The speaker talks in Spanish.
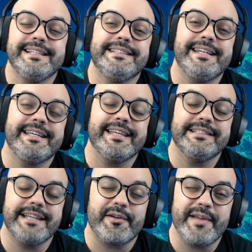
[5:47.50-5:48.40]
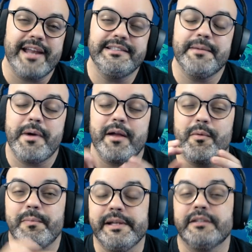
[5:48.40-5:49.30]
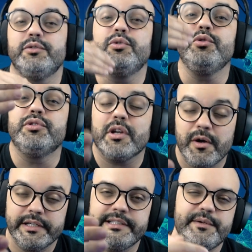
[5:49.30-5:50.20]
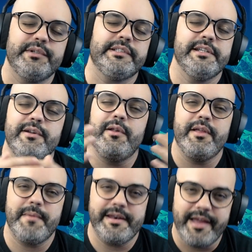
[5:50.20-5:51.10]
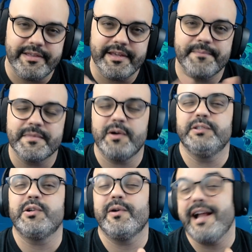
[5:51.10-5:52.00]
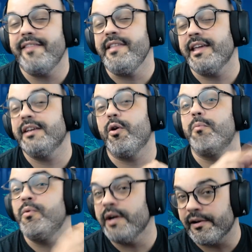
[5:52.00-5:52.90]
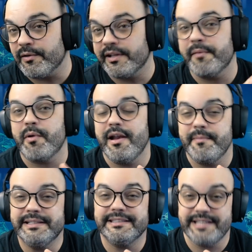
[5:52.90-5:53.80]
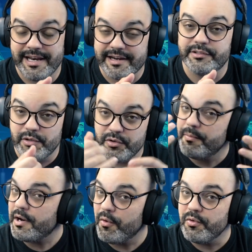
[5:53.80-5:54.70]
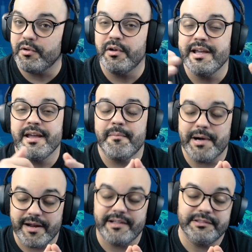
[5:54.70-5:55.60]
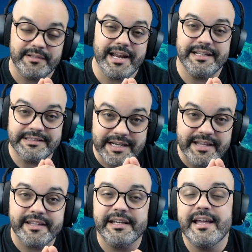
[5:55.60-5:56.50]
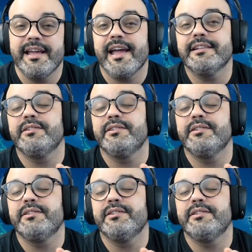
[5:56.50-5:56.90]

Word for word: tienes que desarrollarte para cumplir tus objetivos y no los de más nadie. Otro grande y común error que probablemente sea la razón número uno para abandonar el trading es